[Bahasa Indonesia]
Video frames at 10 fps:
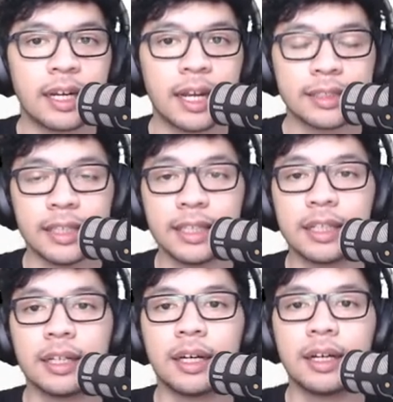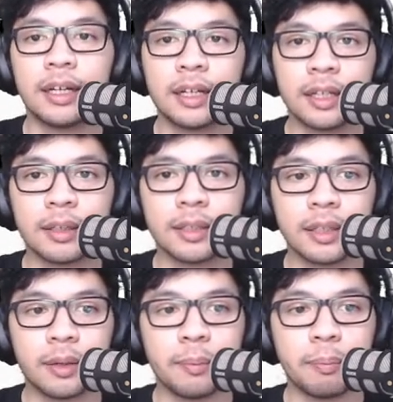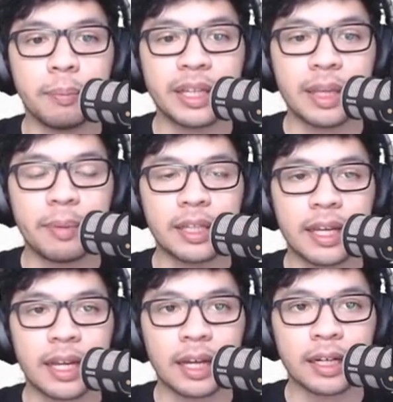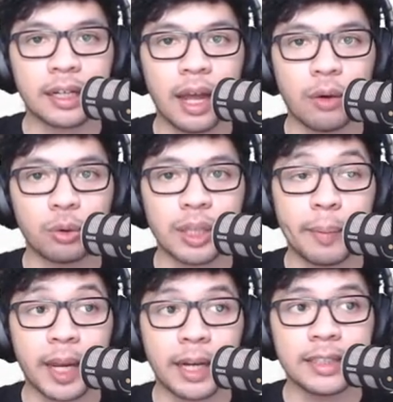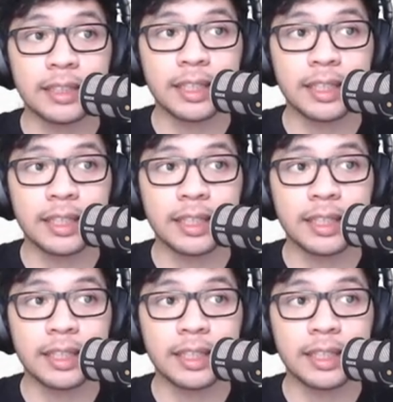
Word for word: Nah, jadi berita eh, berita-berita yang aku sampaikan di